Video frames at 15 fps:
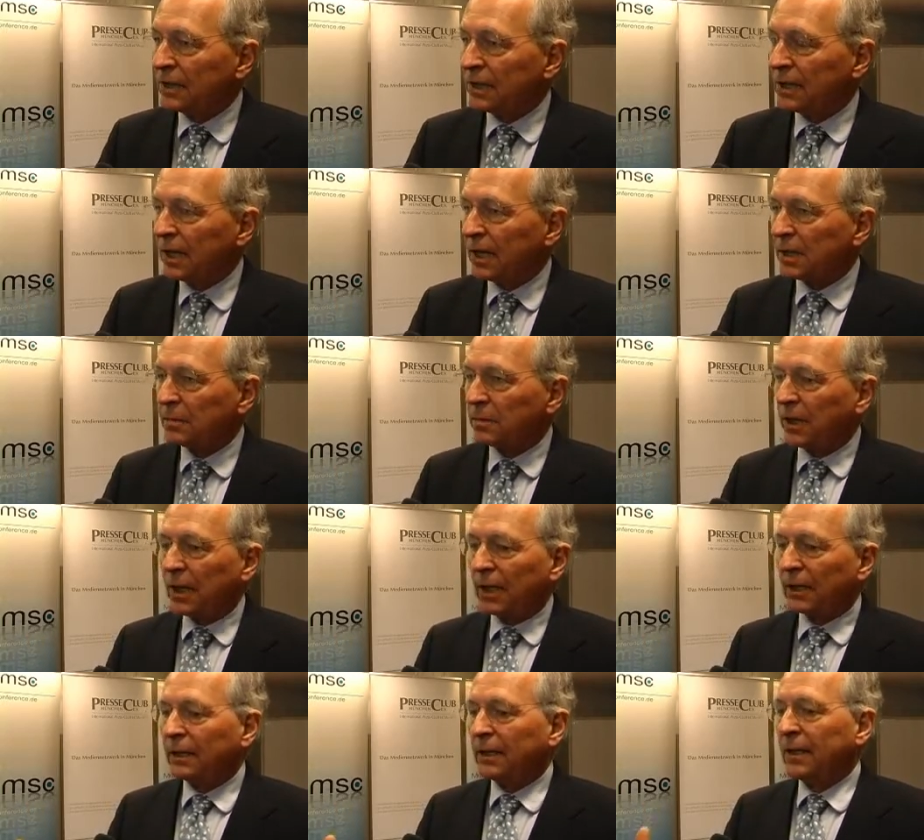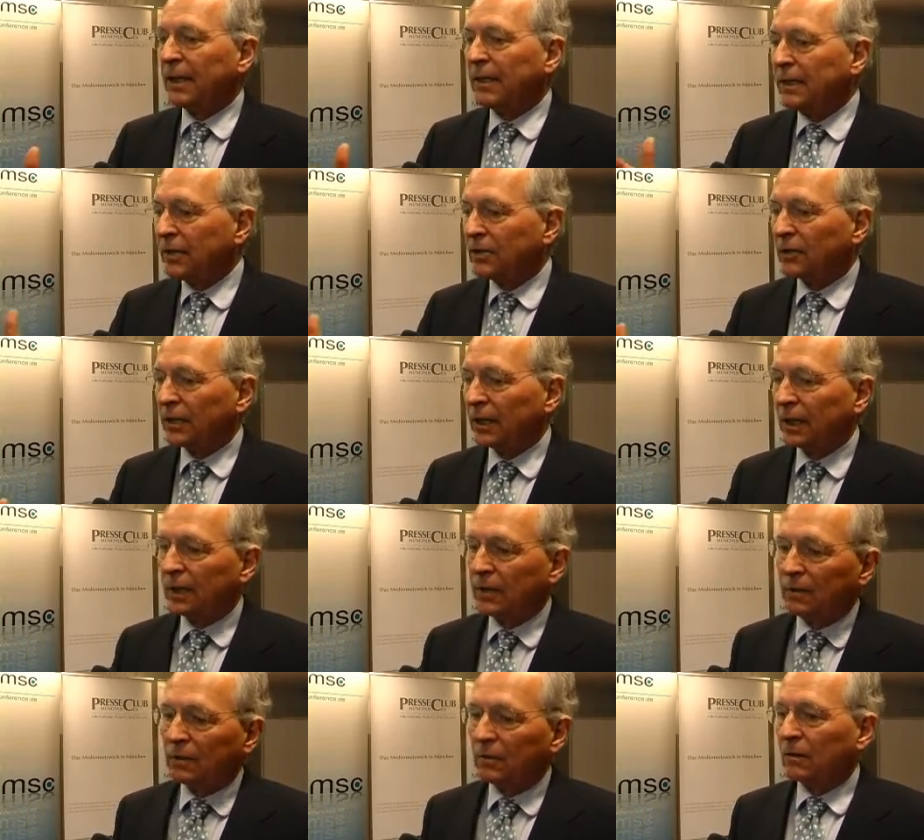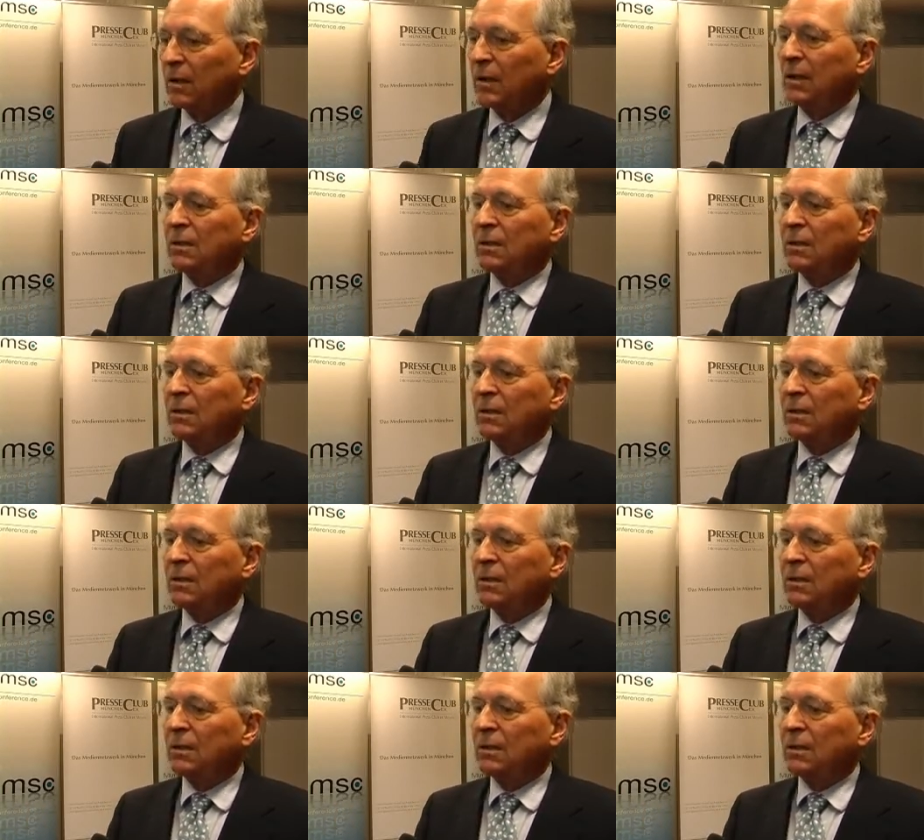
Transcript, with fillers: Sicherheitsberater der indischen Regierung,